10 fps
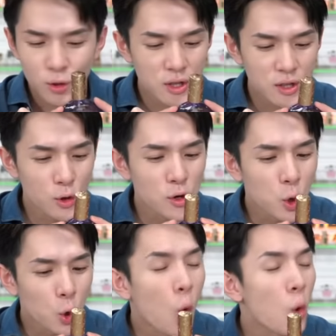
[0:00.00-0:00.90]
就是
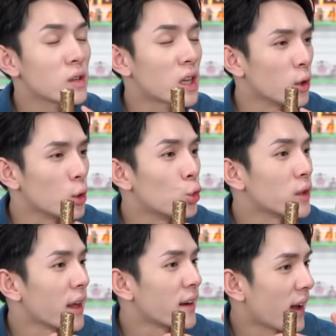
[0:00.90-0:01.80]
有一种宫廷
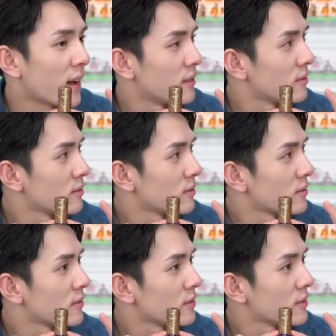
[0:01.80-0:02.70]
古典感，
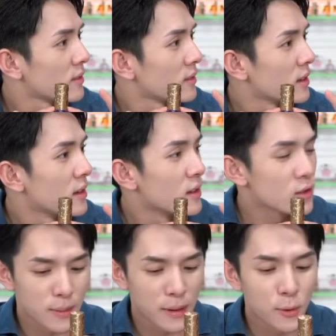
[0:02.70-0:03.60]
蛮复古的，
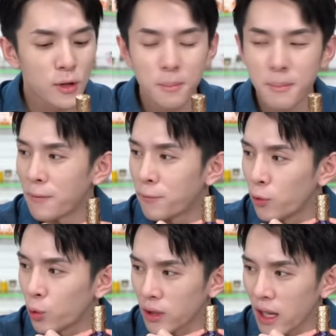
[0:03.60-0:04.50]
嗯，是吧？有一种蛮
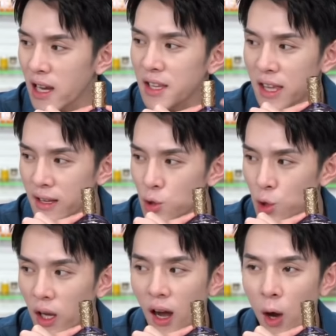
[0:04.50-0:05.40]
复古，但是它的颜
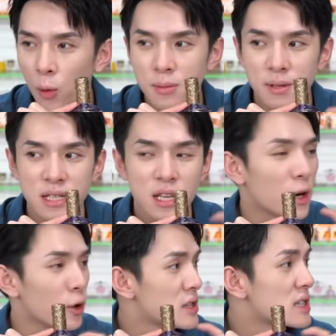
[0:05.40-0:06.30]
色选的很好。为什么今
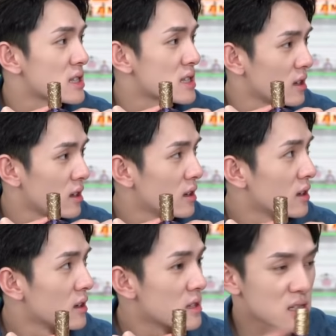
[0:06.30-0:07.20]
年很流行紫色？
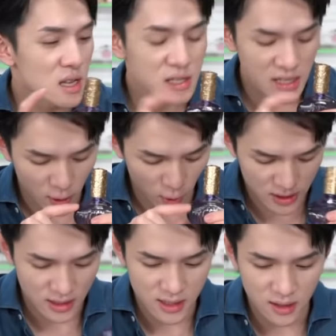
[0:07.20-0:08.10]
紫色今年
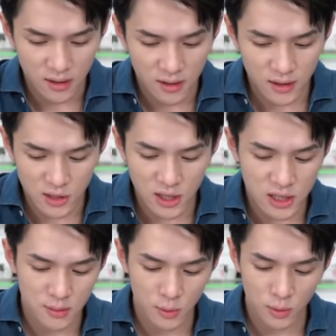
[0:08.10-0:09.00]
流行色。那
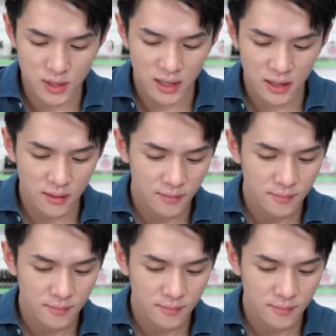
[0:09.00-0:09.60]
这是什么东西？